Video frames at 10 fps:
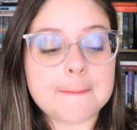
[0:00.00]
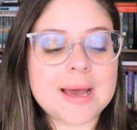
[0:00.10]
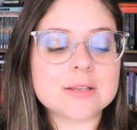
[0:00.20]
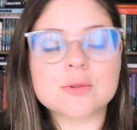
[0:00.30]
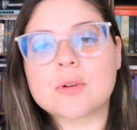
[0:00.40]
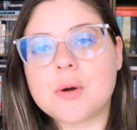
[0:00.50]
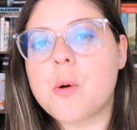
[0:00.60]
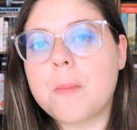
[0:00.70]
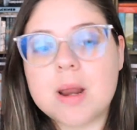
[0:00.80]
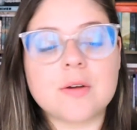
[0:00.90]
Mas um
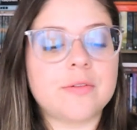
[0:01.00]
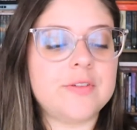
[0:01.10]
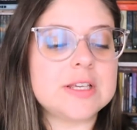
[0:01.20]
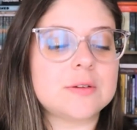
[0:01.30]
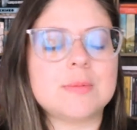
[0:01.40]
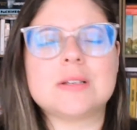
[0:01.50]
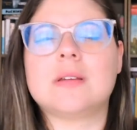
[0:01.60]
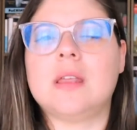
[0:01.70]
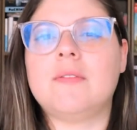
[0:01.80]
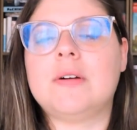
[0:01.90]
comprei o físico,
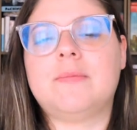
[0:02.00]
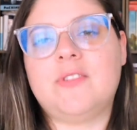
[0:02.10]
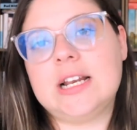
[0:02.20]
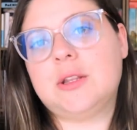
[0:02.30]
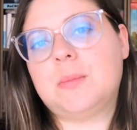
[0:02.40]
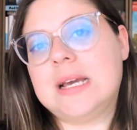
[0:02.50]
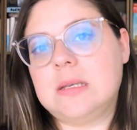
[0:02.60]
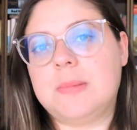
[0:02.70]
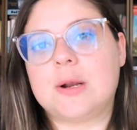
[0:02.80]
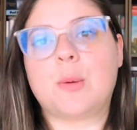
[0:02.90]
mesmo que tava valendo
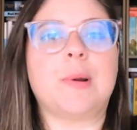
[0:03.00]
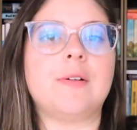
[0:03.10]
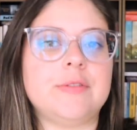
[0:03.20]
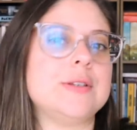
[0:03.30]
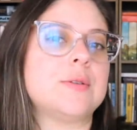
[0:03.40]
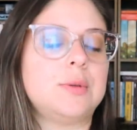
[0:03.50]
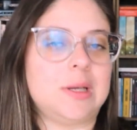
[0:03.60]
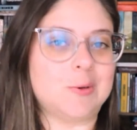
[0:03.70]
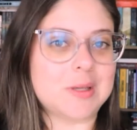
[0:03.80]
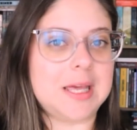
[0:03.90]
mais a pena comprar o físico do
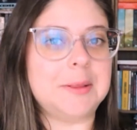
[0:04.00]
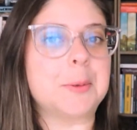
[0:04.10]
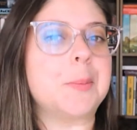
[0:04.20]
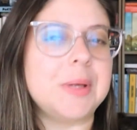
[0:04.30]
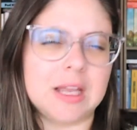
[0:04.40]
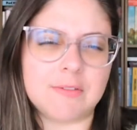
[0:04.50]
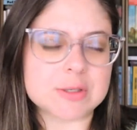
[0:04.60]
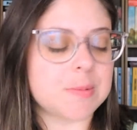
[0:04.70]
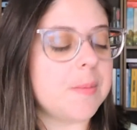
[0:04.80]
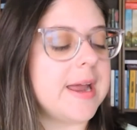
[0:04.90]
que no Kindle e tava
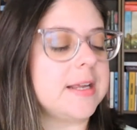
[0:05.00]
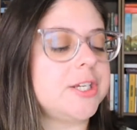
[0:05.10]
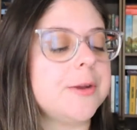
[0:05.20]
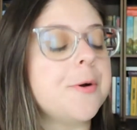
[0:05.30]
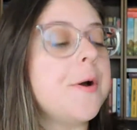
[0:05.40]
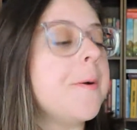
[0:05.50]
super baratinho,